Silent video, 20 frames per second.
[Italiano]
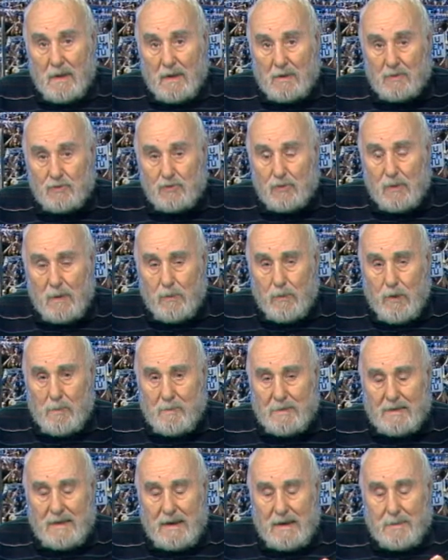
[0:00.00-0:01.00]
due
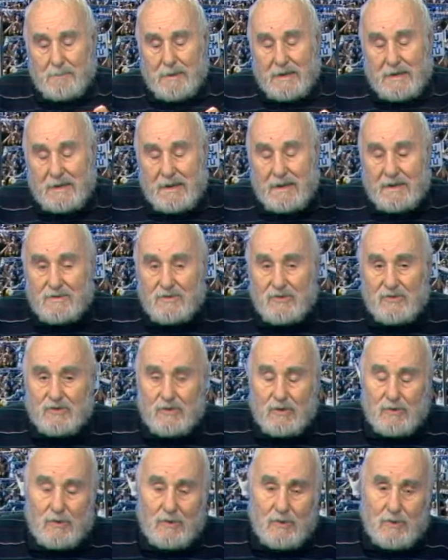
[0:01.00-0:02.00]
uomini della barriera si
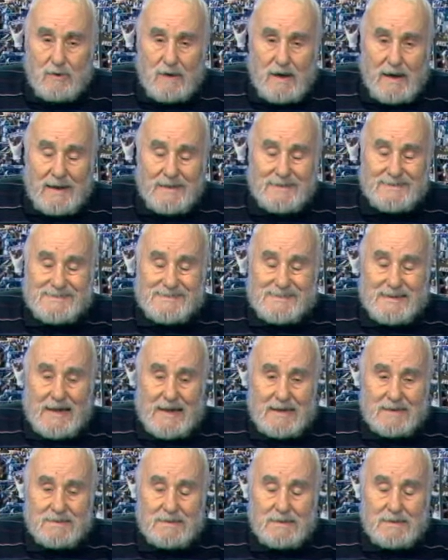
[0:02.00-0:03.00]
sono
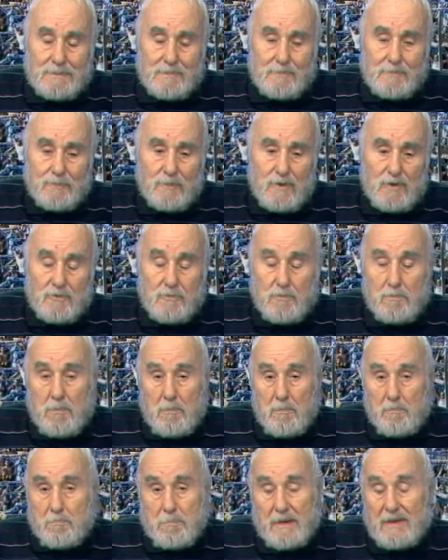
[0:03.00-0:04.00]
alzati,
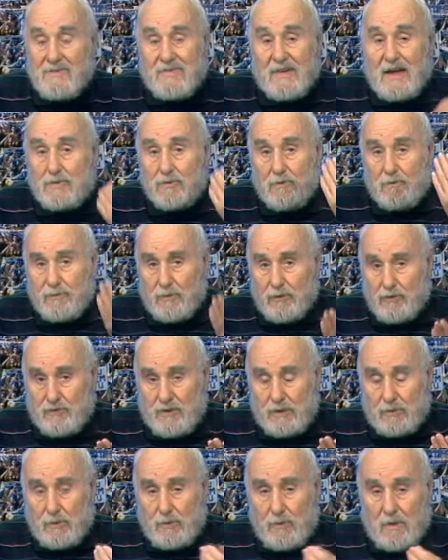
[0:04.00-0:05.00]
pensando forse
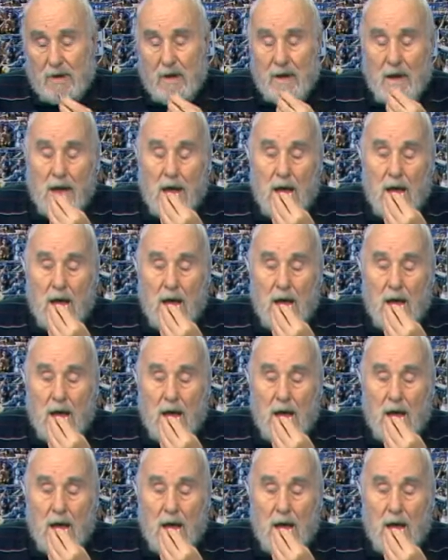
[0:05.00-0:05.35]
ad, una,